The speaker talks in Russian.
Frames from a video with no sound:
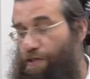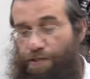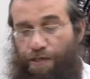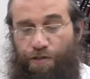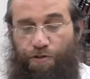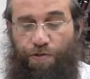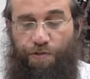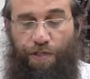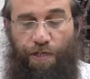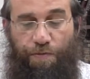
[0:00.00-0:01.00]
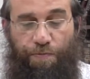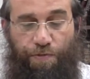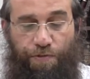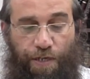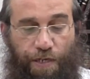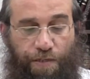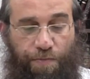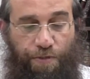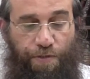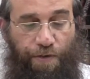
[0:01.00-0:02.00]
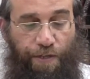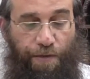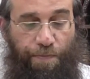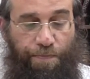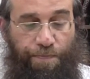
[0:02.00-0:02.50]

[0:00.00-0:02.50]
Человек, который съел, получает бичевание.